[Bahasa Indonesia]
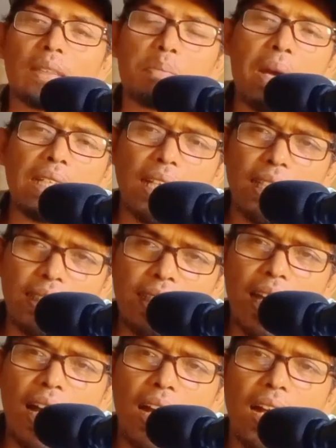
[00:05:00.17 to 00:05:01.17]
Masa
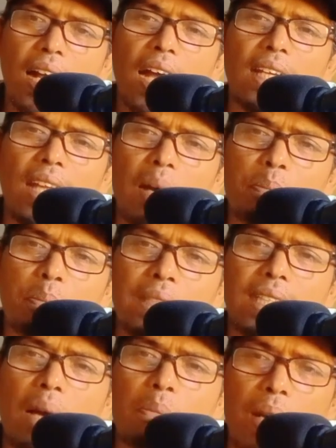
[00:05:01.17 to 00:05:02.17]
iya ada
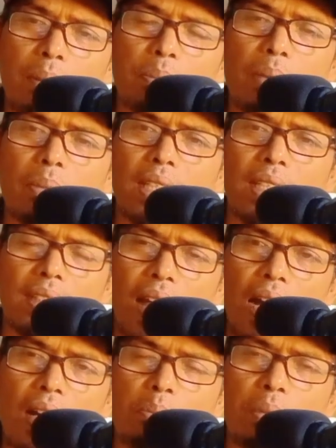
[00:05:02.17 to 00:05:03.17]
pejabat pemerintah